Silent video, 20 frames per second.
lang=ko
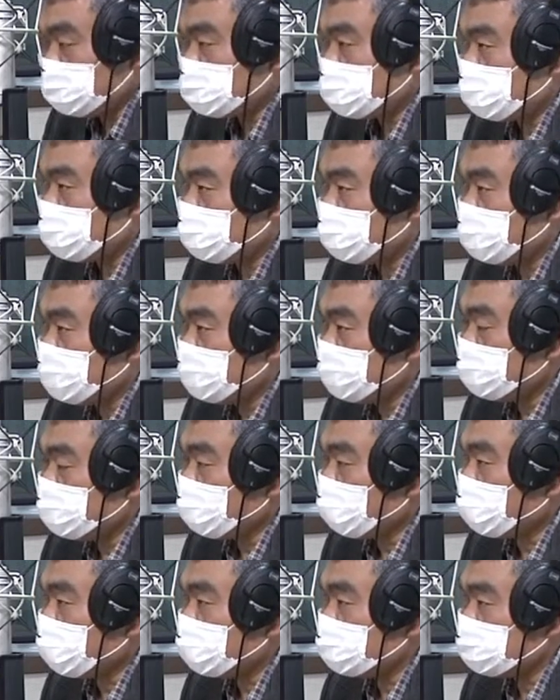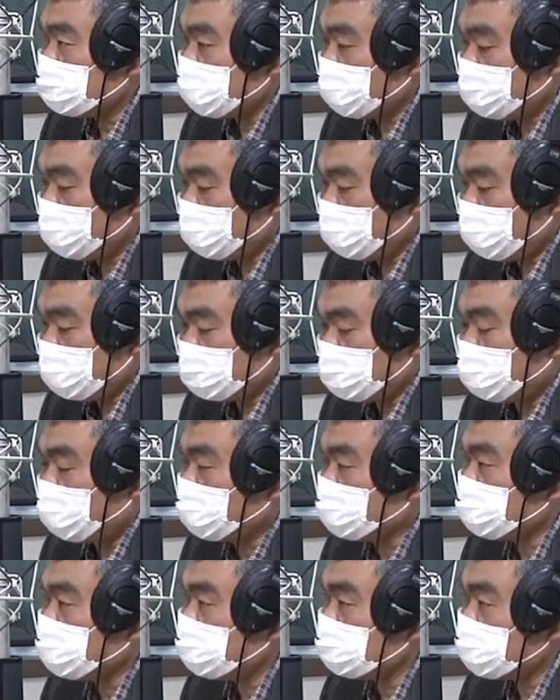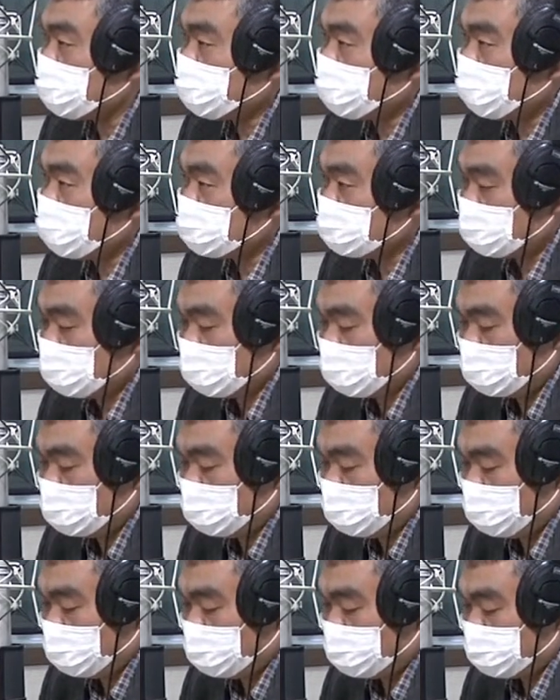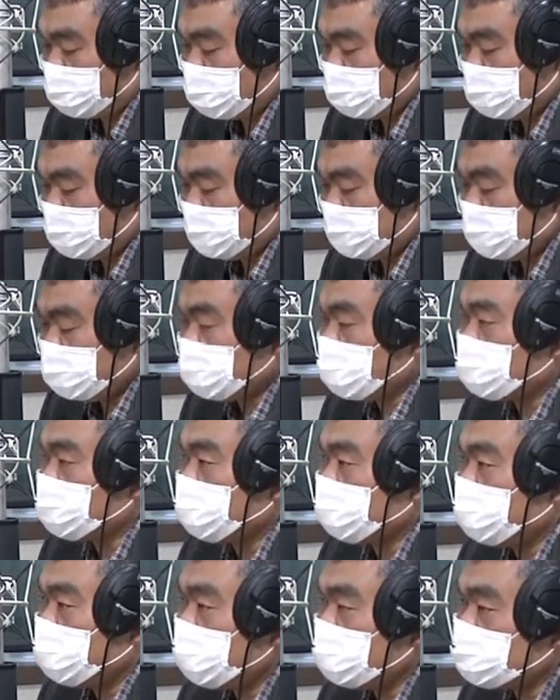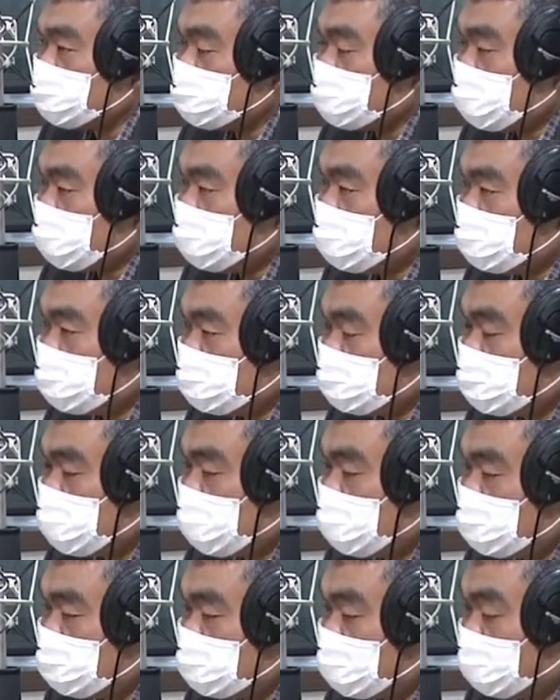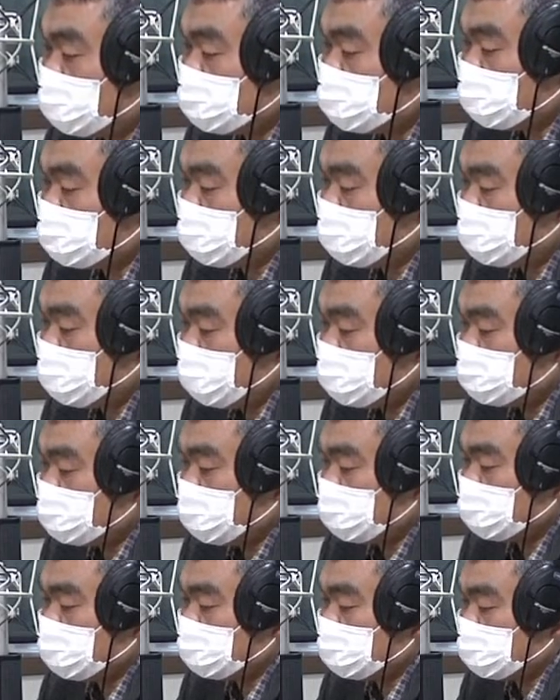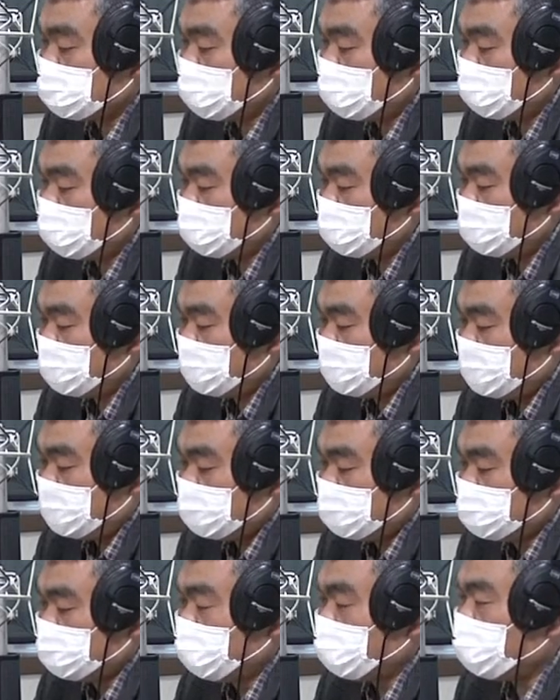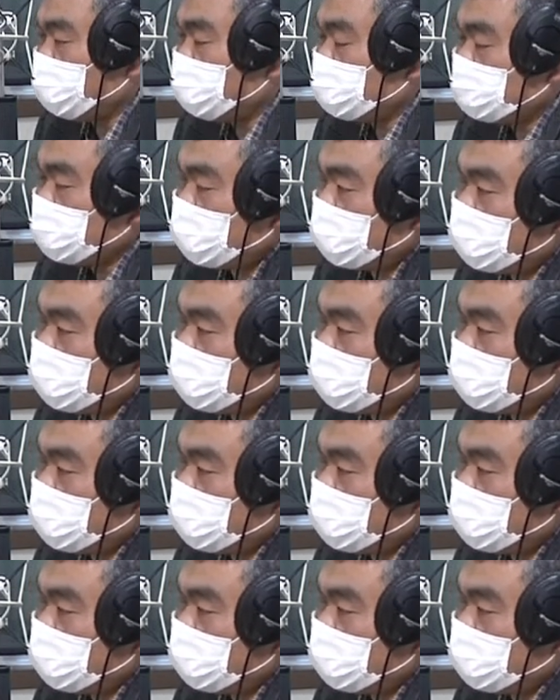이제 여러 가지 제보가 또 엉터리 제보가 있어 갖고 그러니까 원래 수사를 수사를 정석대로 했어야 되는데 음모론을